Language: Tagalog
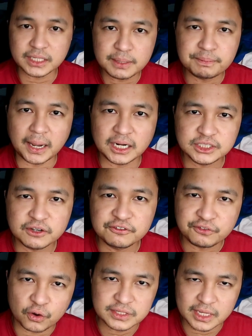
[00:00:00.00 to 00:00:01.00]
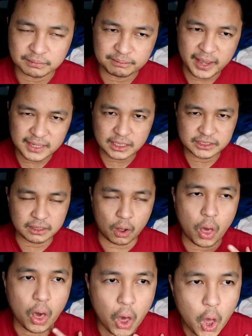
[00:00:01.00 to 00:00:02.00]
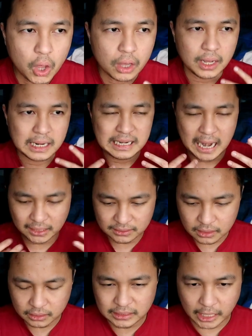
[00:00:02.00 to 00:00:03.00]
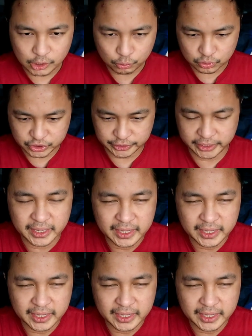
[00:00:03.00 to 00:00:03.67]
in para siyang faucet best kasi all lahat ng kinain ko chi